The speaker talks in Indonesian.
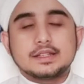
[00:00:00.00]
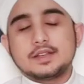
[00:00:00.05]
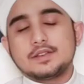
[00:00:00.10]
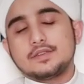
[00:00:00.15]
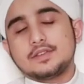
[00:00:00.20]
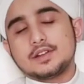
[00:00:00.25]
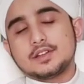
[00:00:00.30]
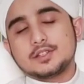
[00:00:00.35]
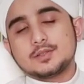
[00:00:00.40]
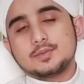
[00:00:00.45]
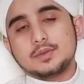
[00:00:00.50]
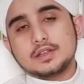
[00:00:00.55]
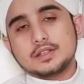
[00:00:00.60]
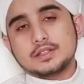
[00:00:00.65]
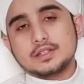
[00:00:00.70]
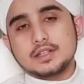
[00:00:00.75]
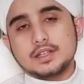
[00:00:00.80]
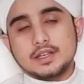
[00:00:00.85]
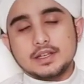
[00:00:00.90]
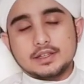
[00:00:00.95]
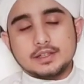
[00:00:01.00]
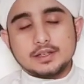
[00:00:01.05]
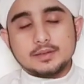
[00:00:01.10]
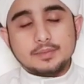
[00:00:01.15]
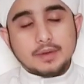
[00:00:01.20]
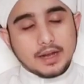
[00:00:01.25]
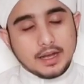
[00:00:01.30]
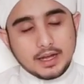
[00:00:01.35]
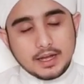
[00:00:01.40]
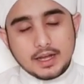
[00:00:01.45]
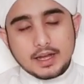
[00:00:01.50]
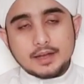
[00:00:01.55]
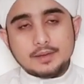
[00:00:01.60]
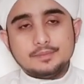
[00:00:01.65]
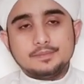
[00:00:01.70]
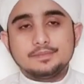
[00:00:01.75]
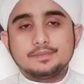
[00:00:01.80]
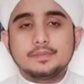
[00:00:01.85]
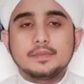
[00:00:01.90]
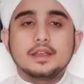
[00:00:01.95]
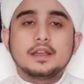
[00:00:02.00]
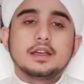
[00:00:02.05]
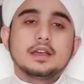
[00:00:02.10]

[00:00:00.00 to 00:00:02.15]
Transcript: Saya flashback sedikit ke belakang